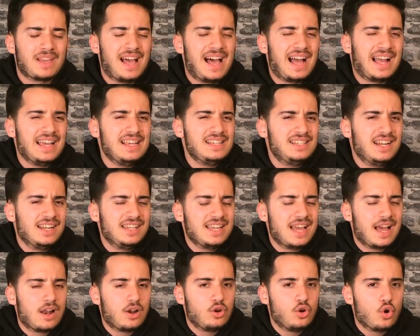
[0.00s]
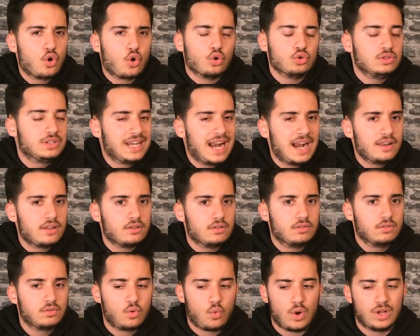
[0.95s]
Aquí sería lo contrario.
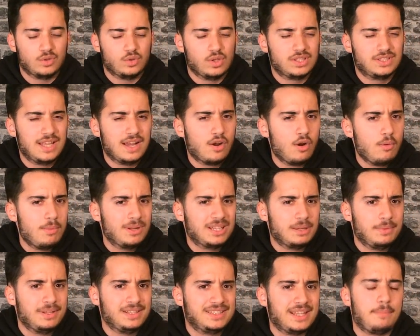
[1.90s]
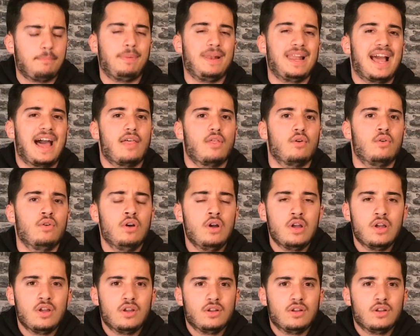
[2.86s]
Cuando está completamente plegado,